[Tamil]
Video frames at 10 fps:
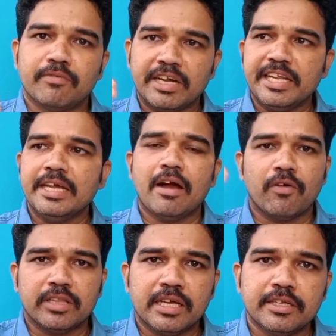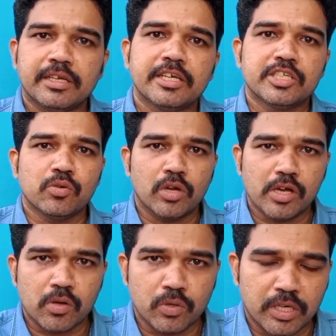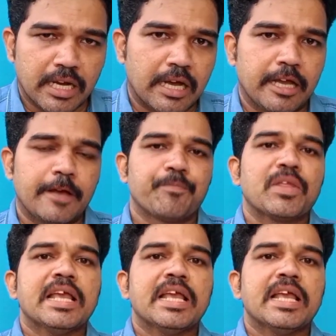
இந்த வட்டியை அவங்க தான் நிர்ணயிச்சு உங்களுக்கு கொடுக்குறாங்க